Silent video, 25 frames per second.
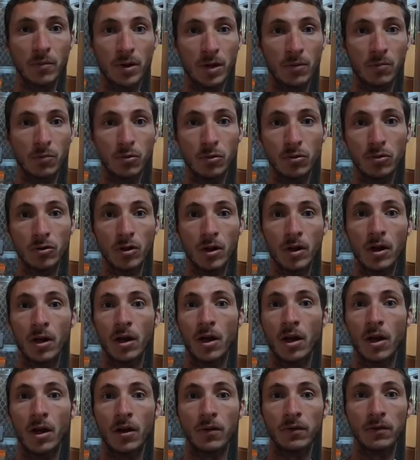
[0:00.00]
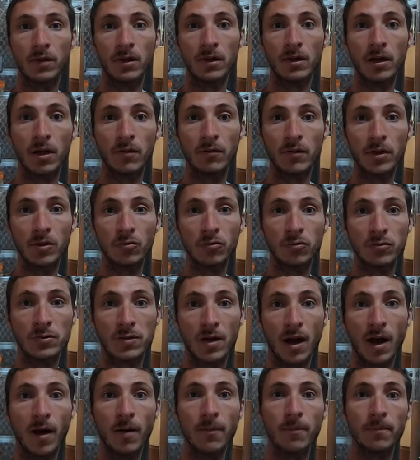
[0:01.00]
mais le but, c'est de laver tout
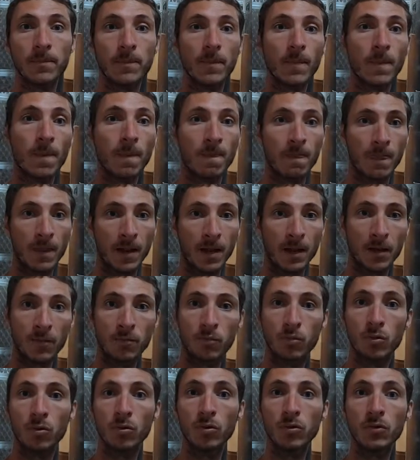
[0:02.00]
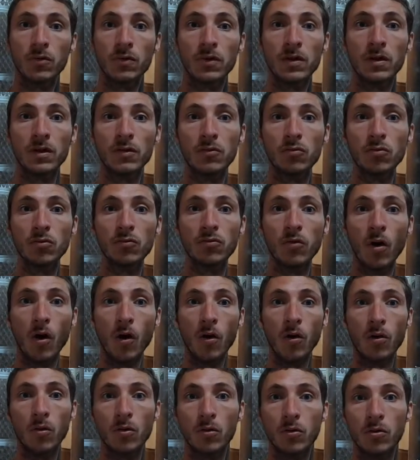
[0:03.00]
ça. Et puis aussi,
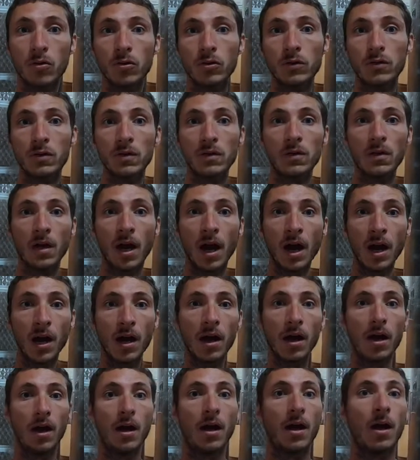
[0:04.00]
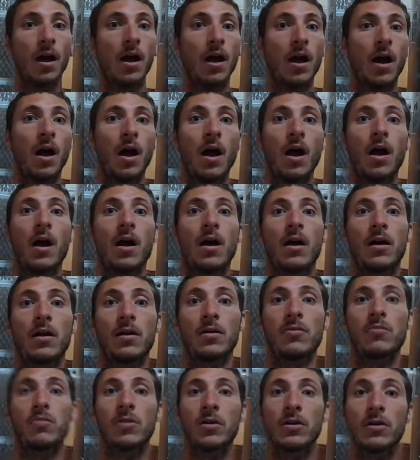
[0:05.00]
souvent, au quotidien,
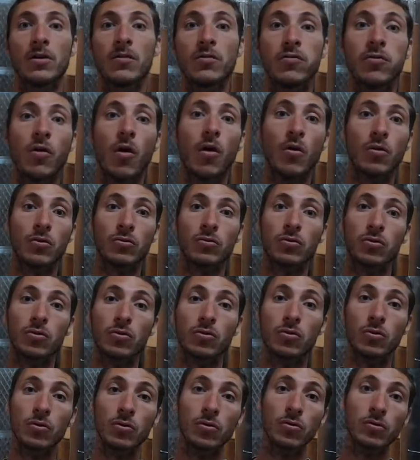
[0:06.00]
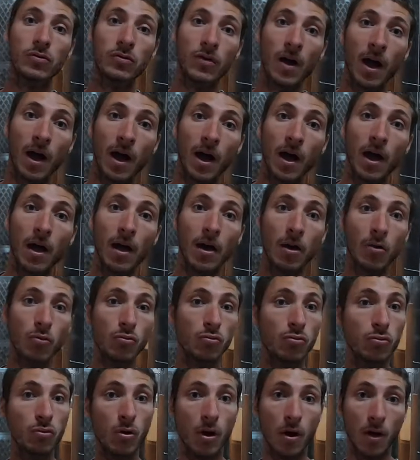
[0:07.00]
et eh ben, des fois, entre deux vins,
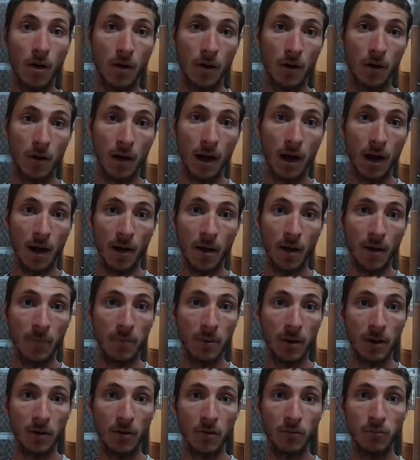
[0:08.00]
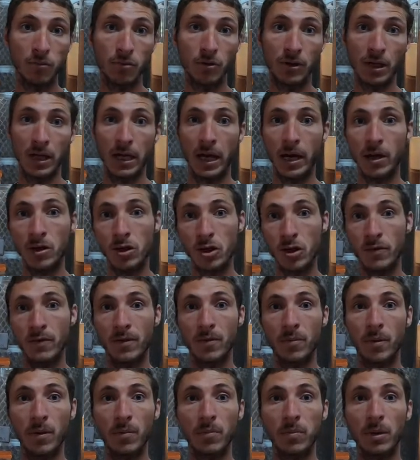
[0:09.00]
ou euh, là, après l'embouteillage,
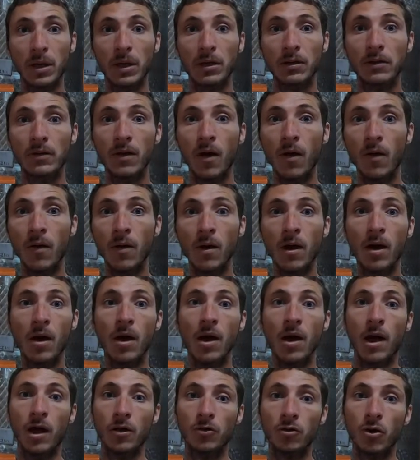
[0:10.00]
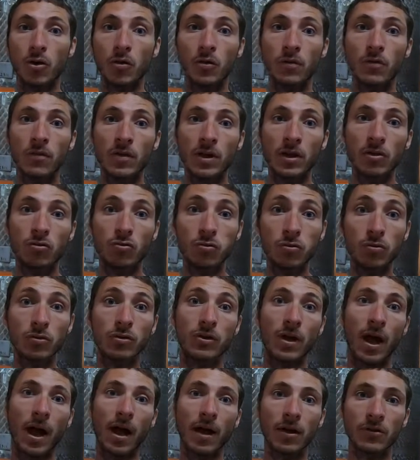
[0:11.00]
j'avais pas pris le temps d'enlever tout le
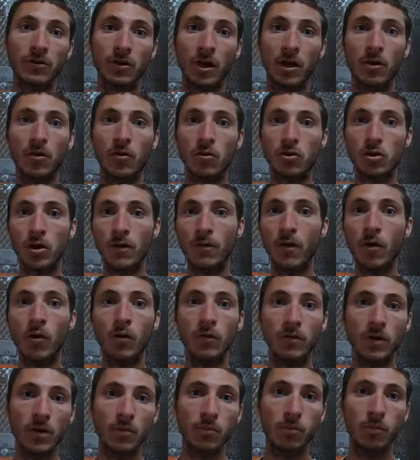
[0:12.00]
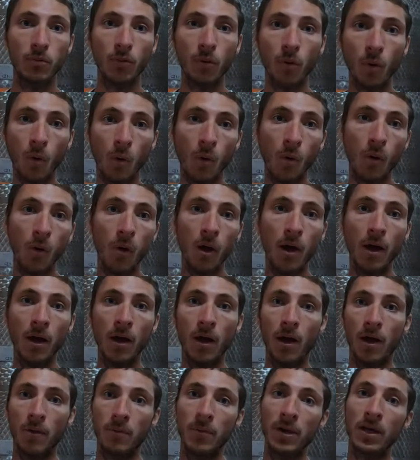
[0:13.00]
tartre. Alors, j'avais enlevé le plus gros,
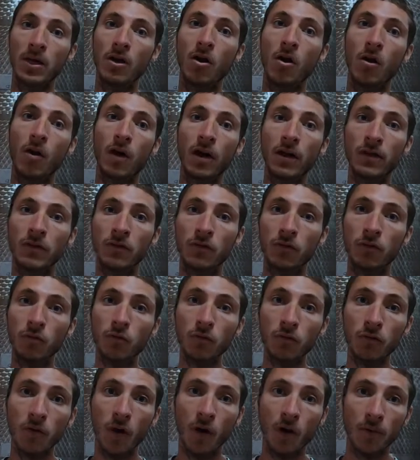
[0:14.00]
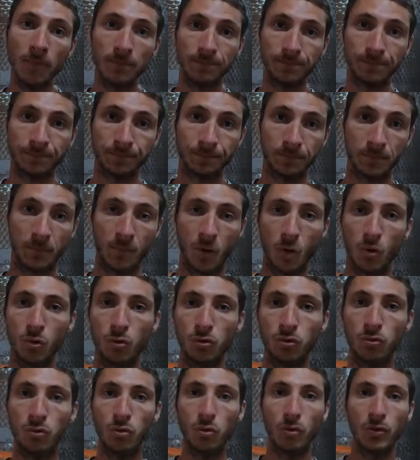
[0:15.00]
mais il en reste souvent
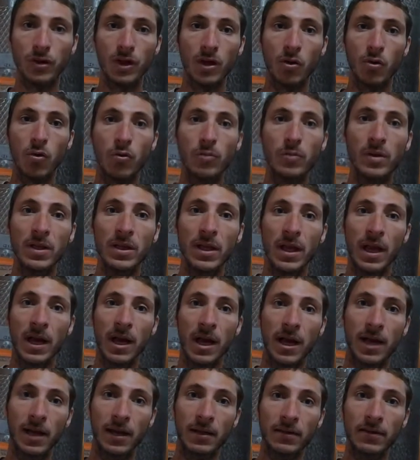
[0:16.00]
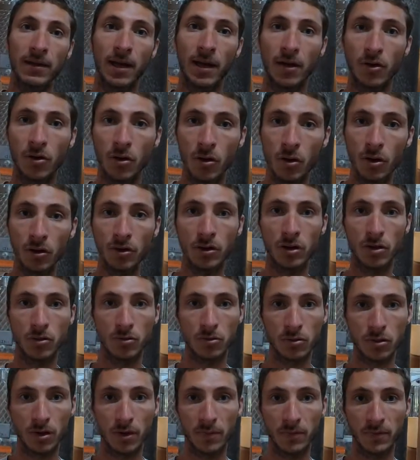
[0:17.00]
autour des robinets, à l'intérieur, des
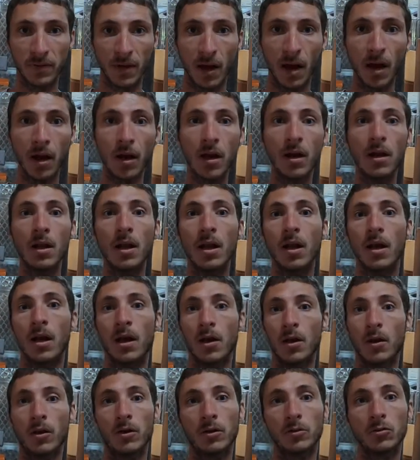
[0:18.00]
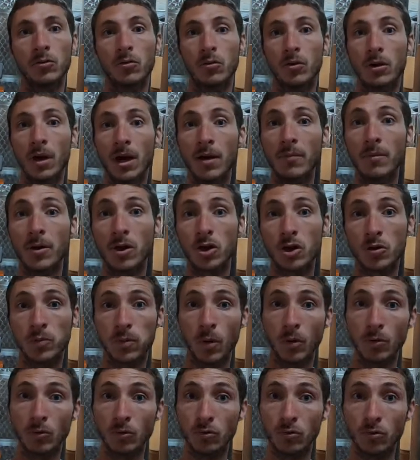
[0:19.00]
choses comme ça. Euh, donc là, bah, je
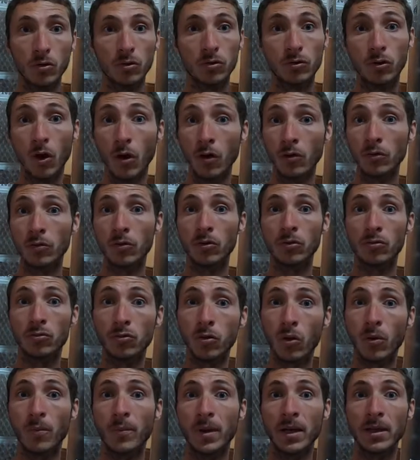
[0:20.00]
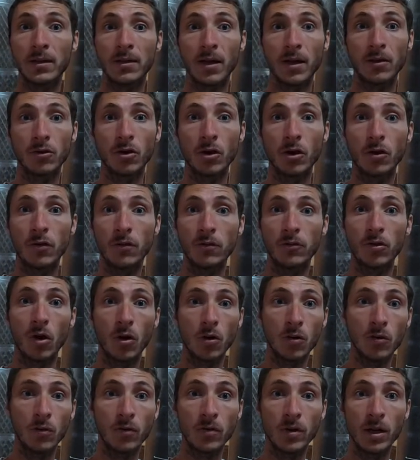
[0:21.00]
prends le temps de tout remettre à neuf,
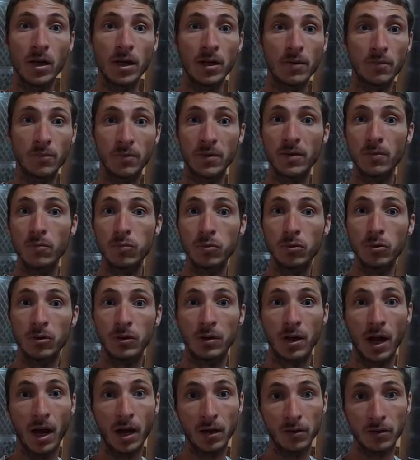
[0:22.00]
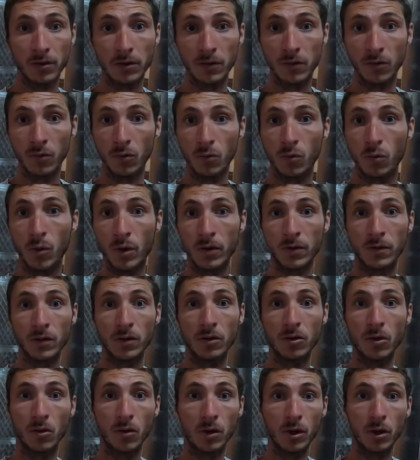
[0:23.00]
d'enlever les petits bouts de tarte qui sont
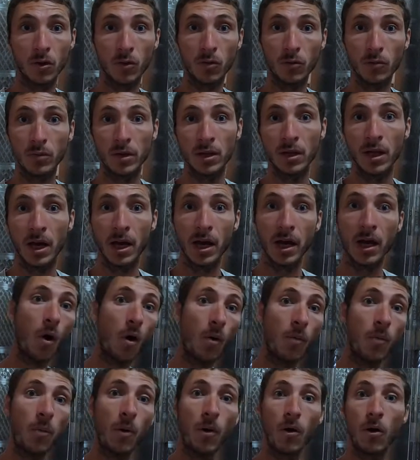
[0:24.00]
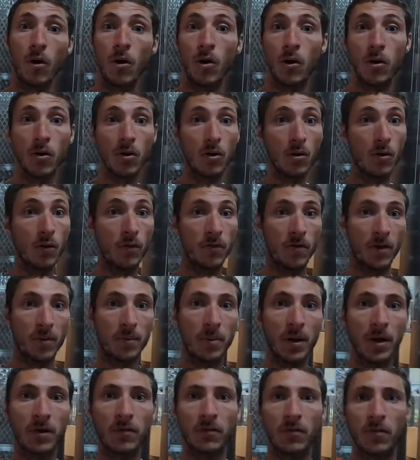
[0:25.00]
coincés dans les robinets, en bord, euh, enfin
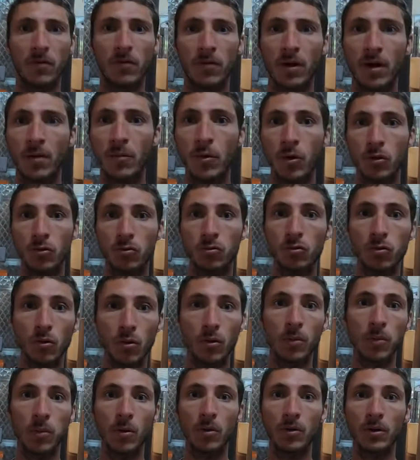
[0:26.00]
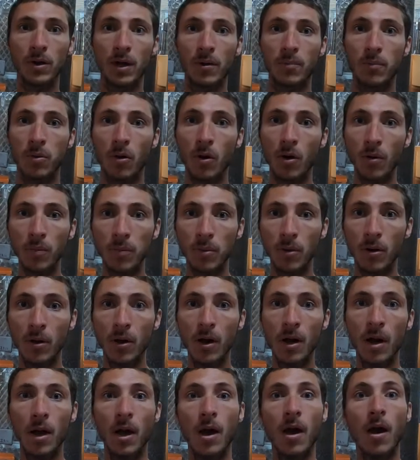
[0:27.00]
bref, vraiment tout reprendre à propre
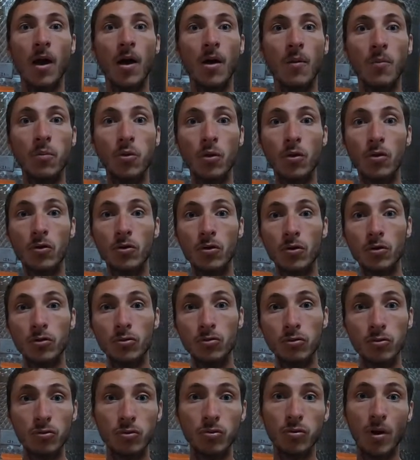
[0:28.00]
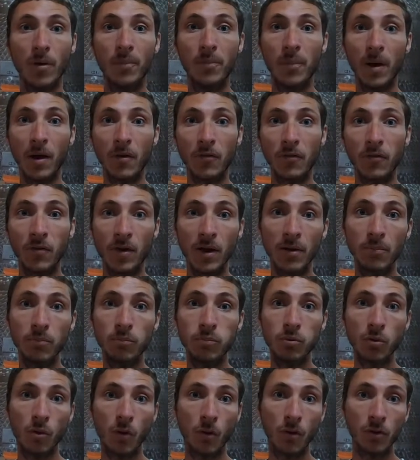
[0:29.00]
pour que tout soit parfait
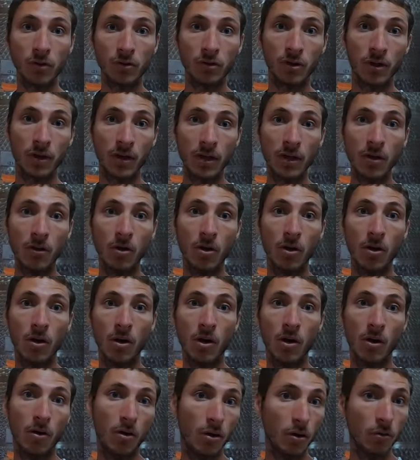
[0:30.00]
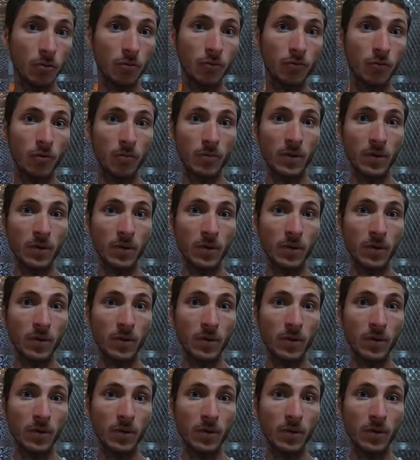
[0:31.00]
pour rentrer le, nouveau